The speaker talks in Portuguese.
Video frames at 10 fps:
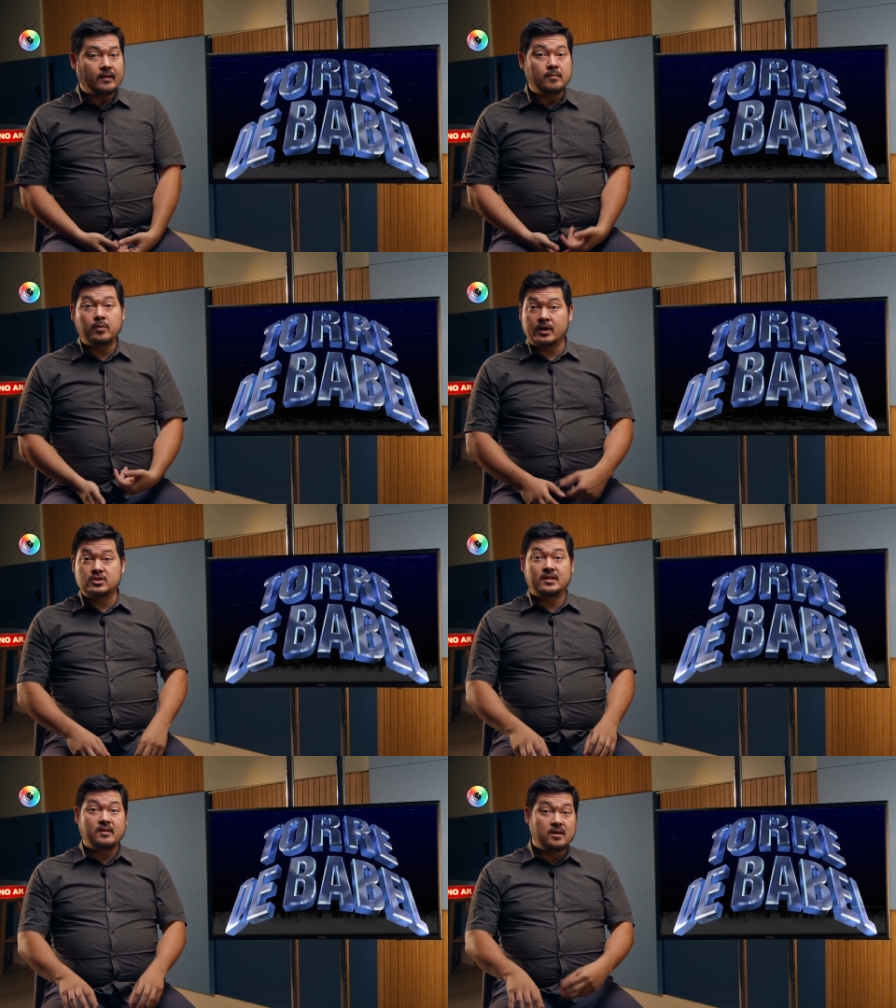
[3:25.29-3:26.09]
embora
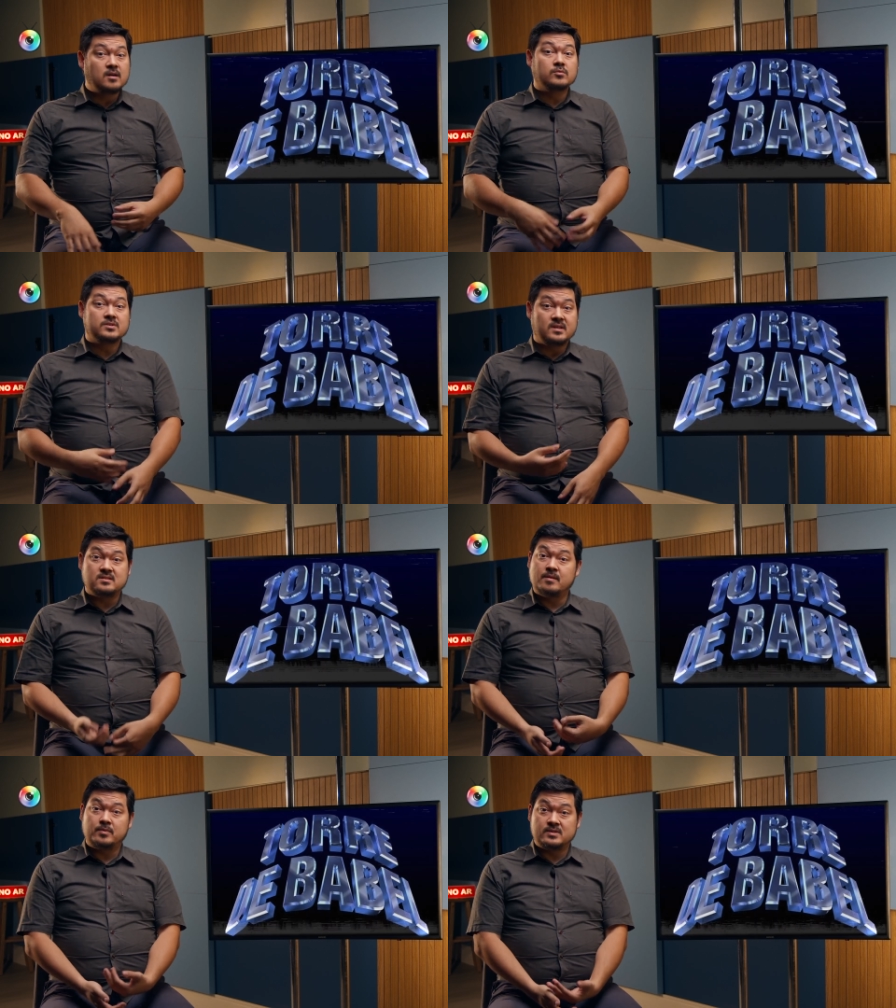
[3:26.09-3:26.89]
já tenhamos
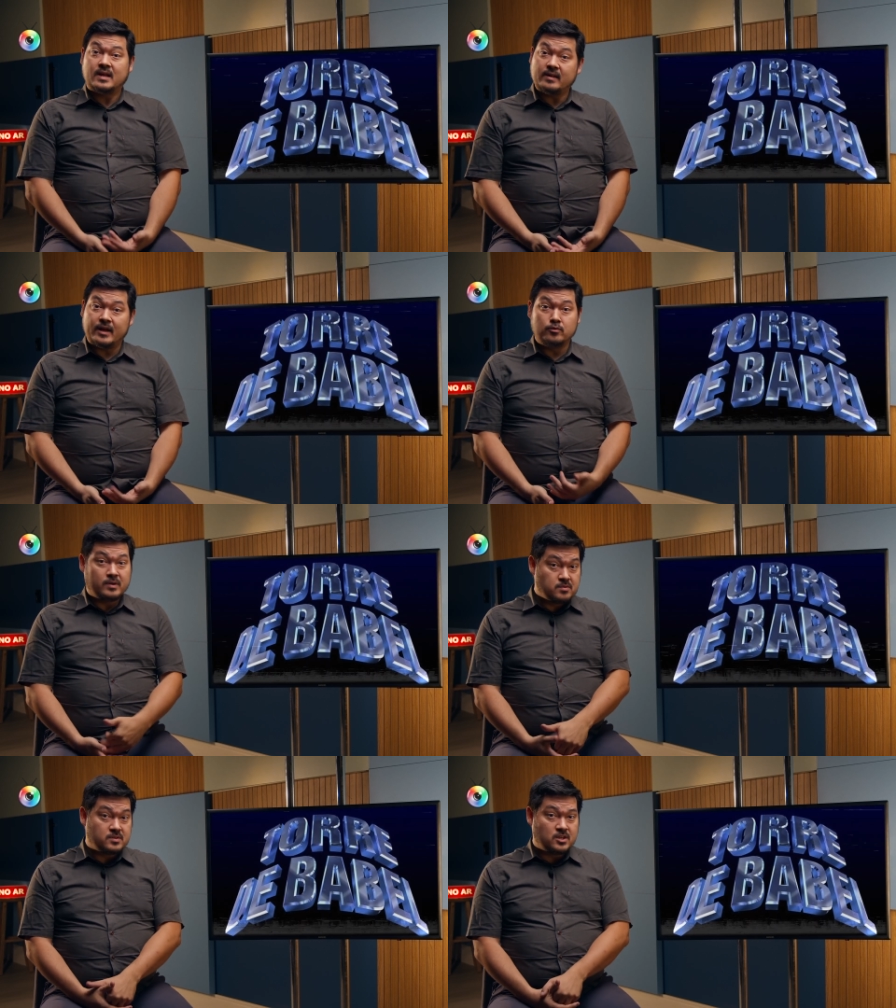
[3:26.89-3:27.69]
exemplos a dar no
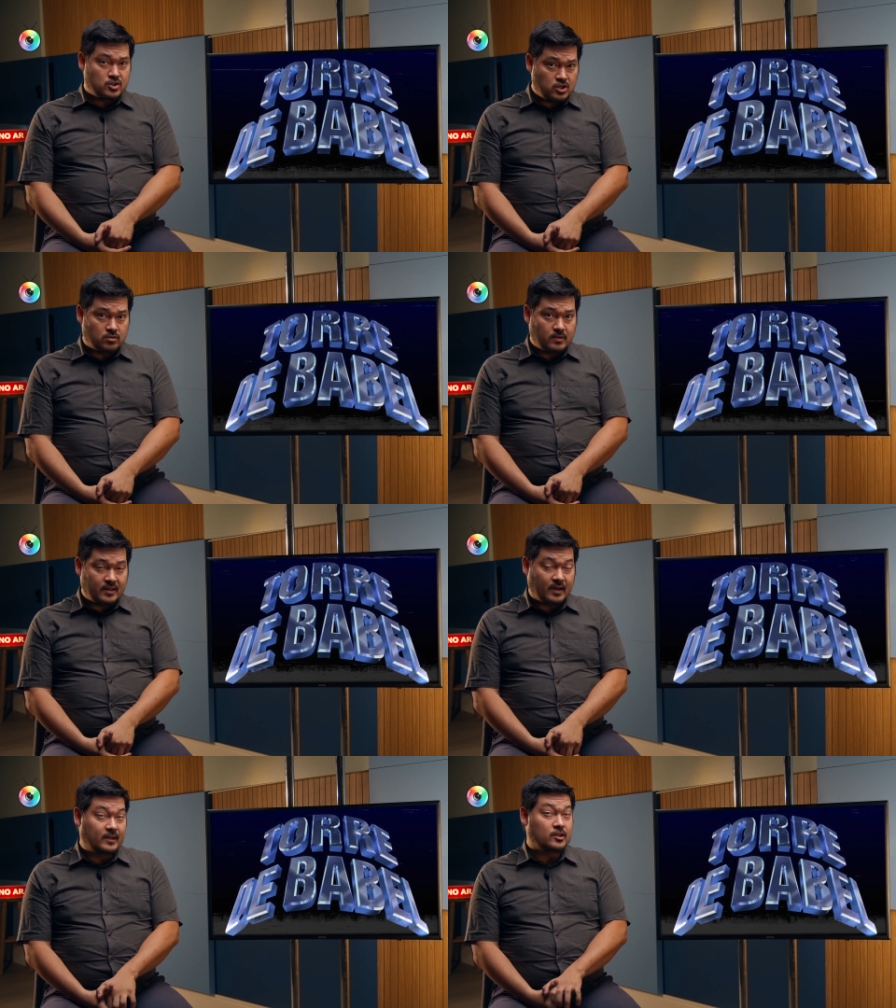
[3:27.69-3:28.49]
mesmo sentido na
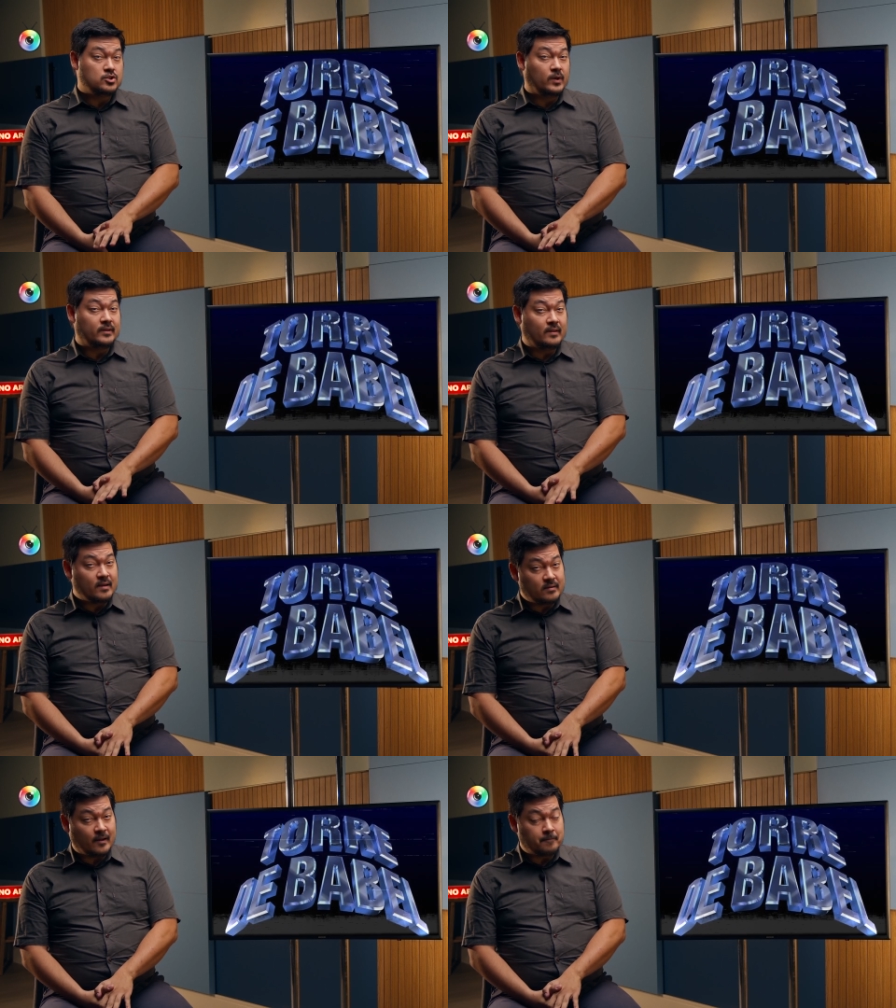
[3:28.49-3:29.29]
década de
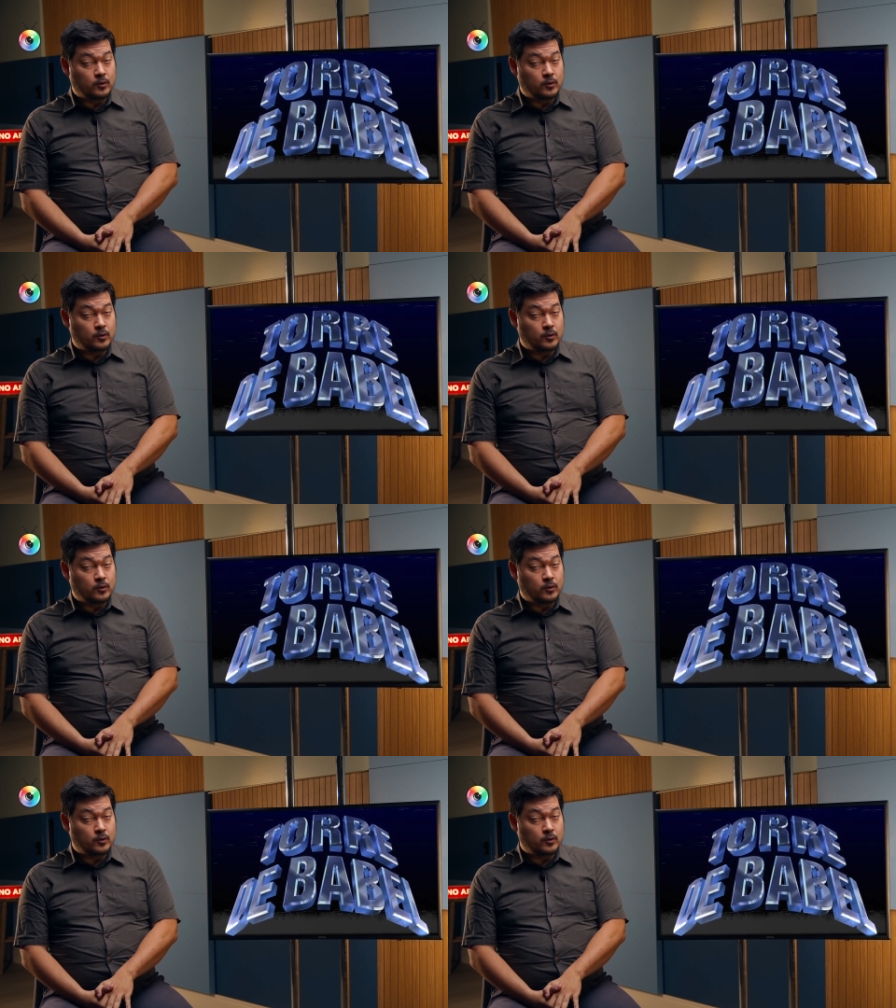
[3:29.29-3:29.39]
80,